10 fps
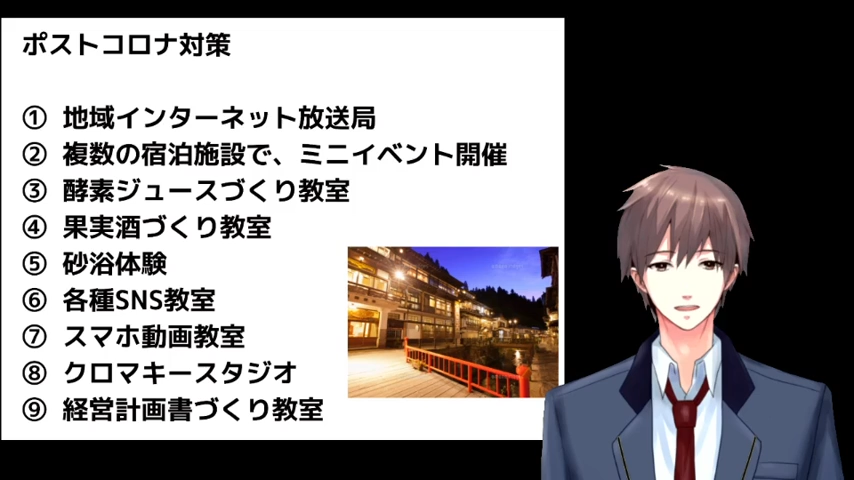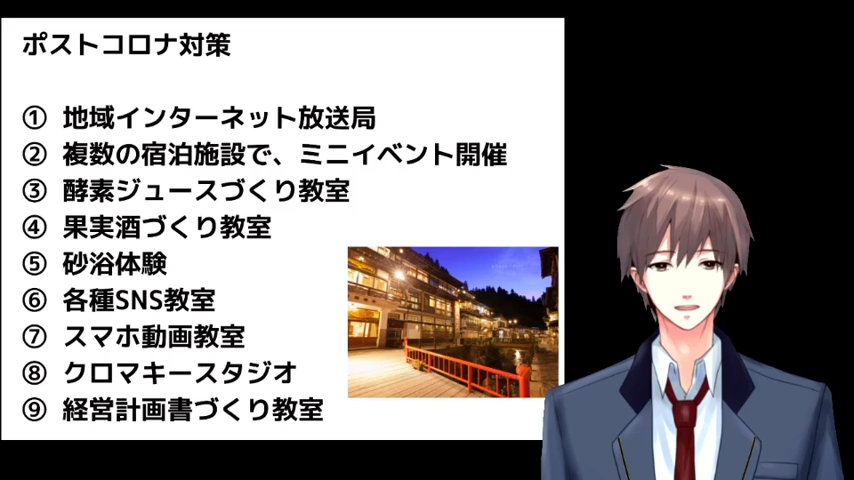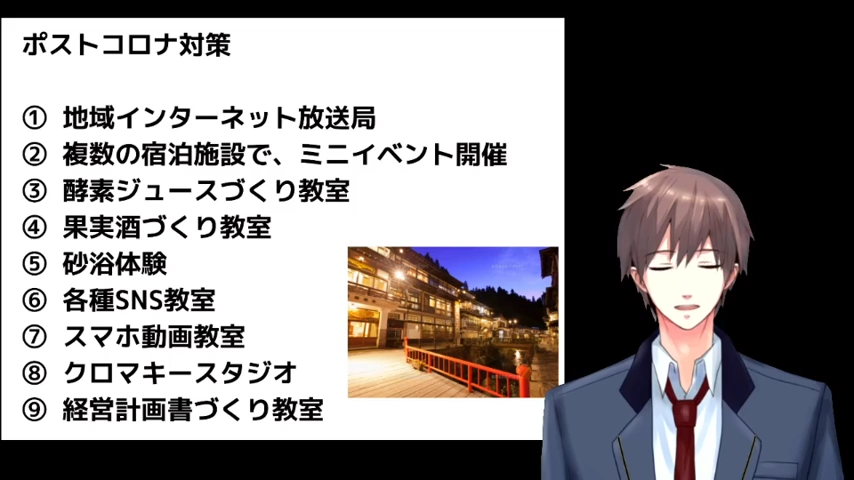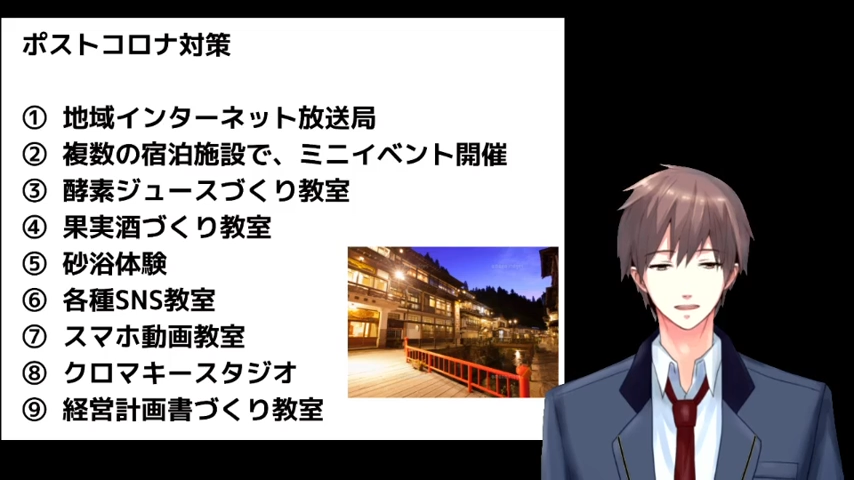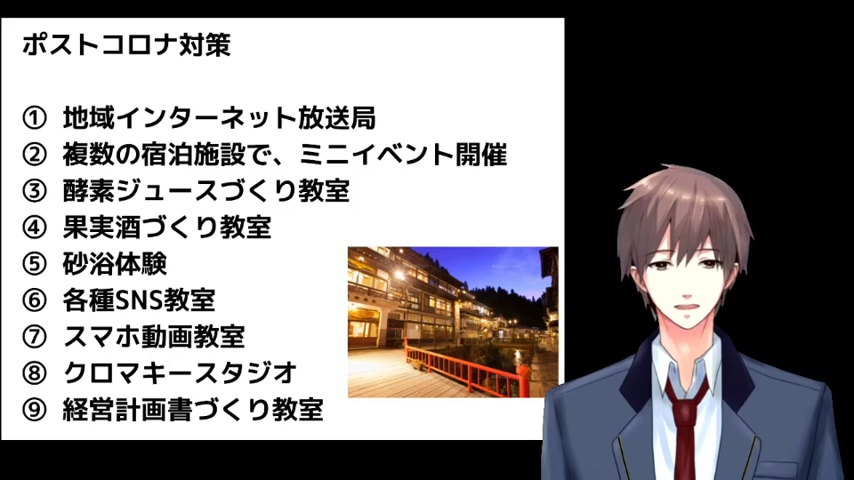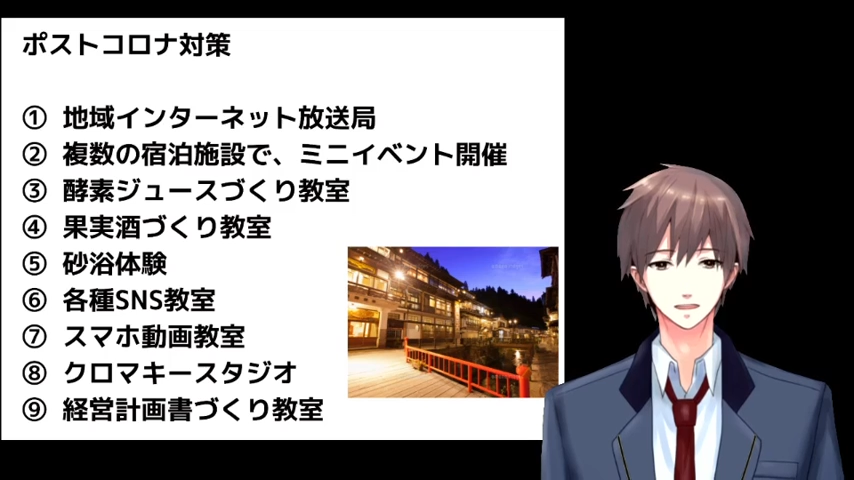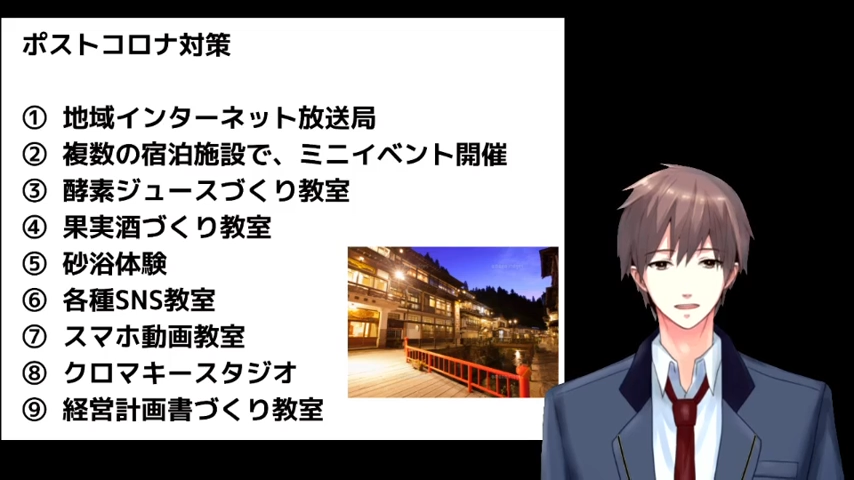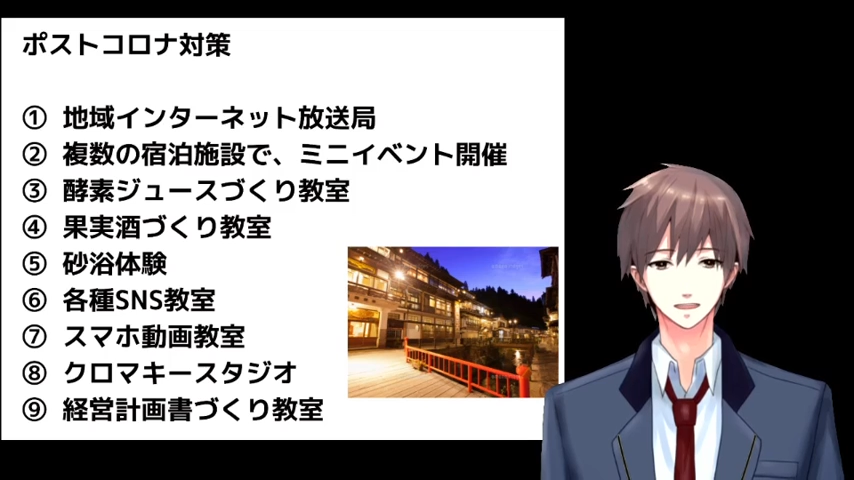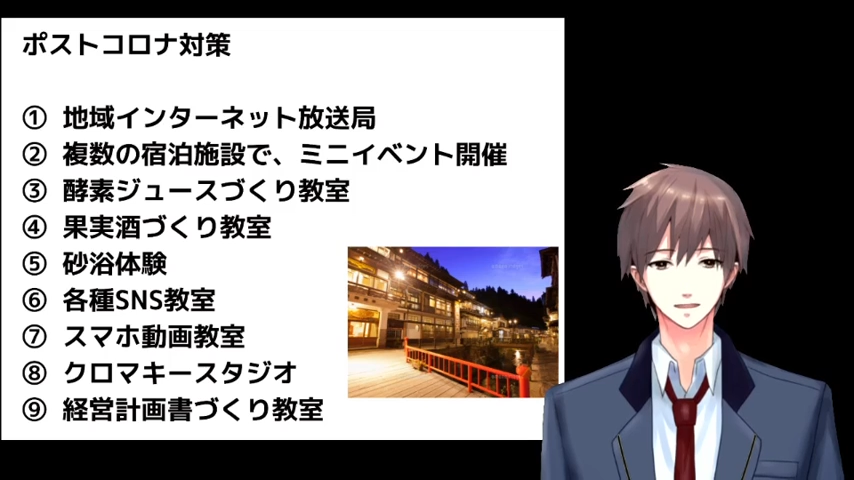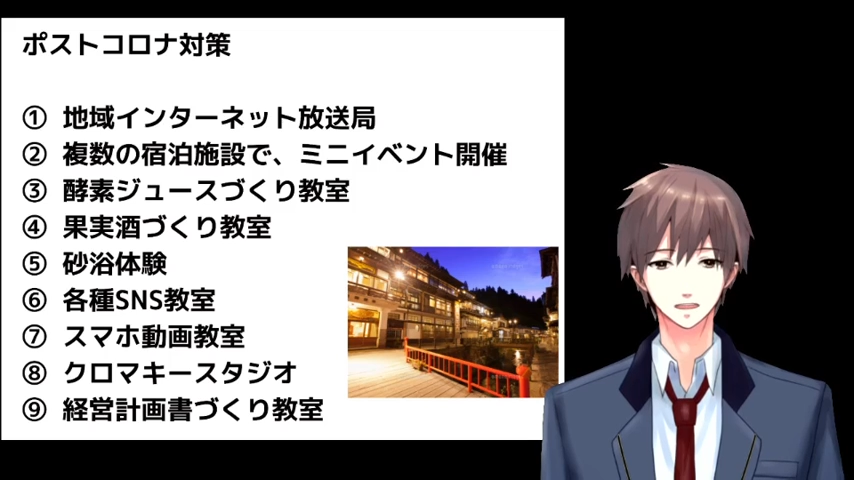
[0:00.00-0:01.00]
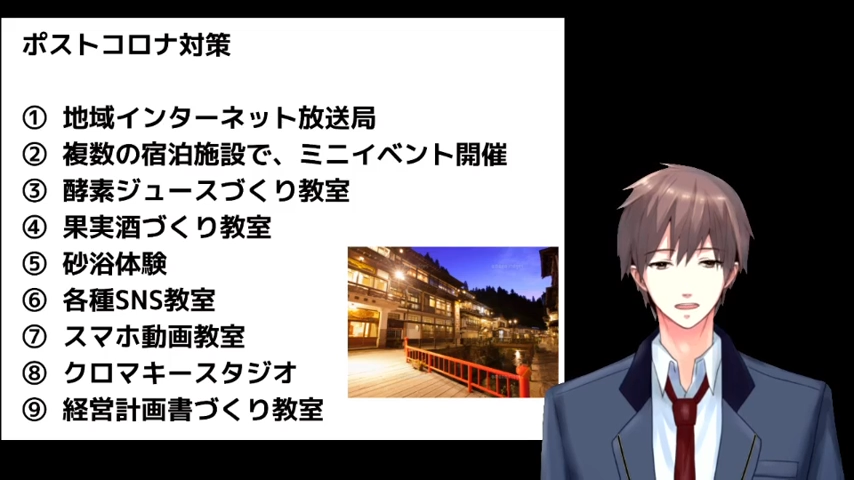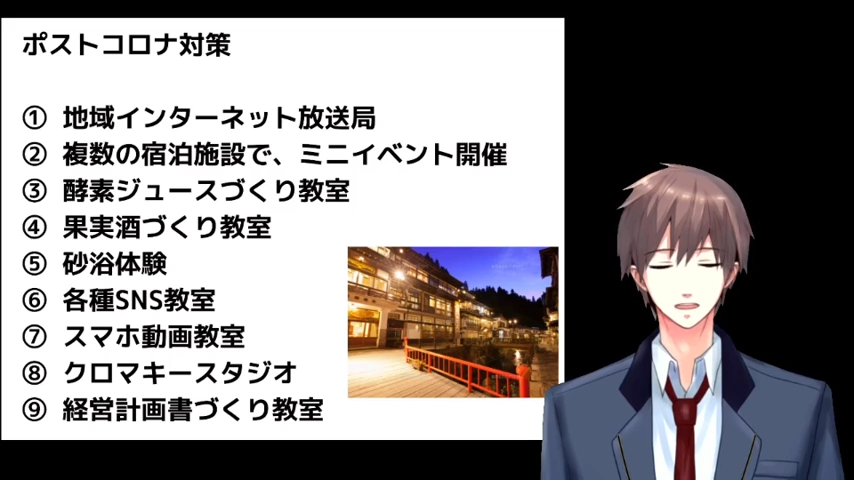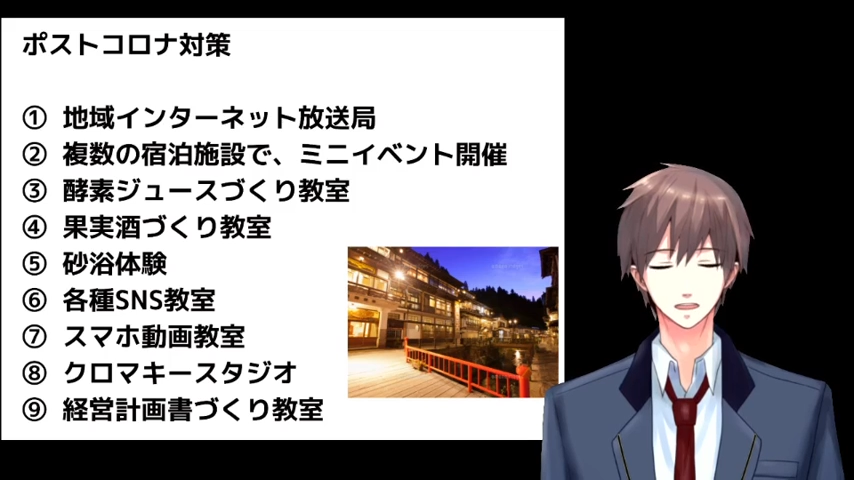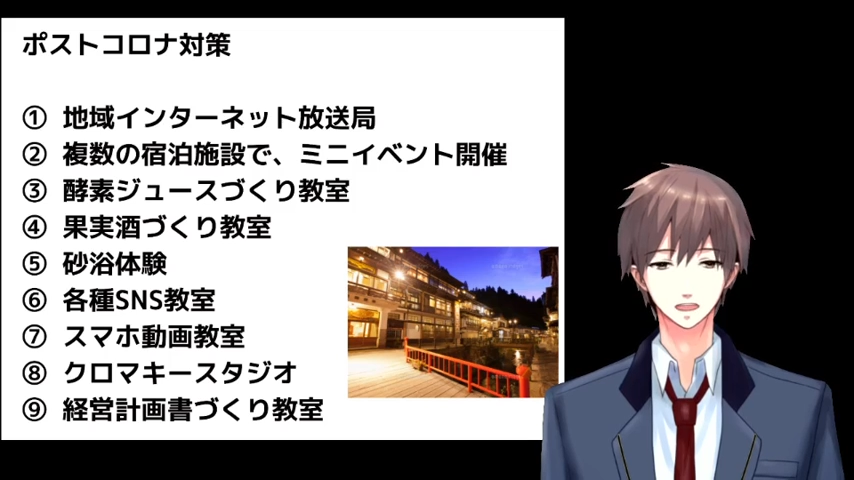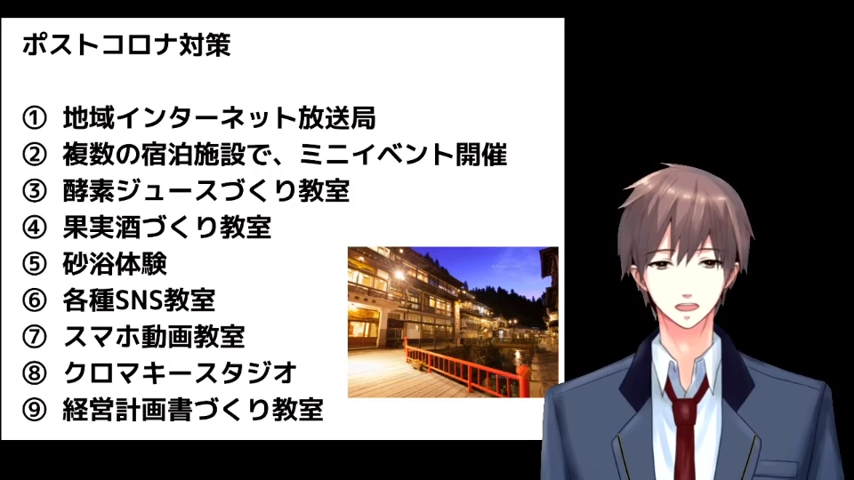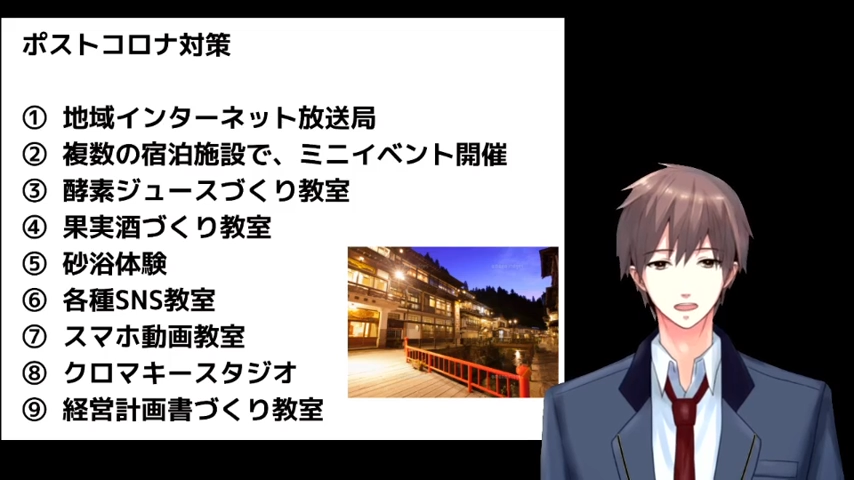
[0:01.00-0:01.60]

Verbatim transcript: 先生は私た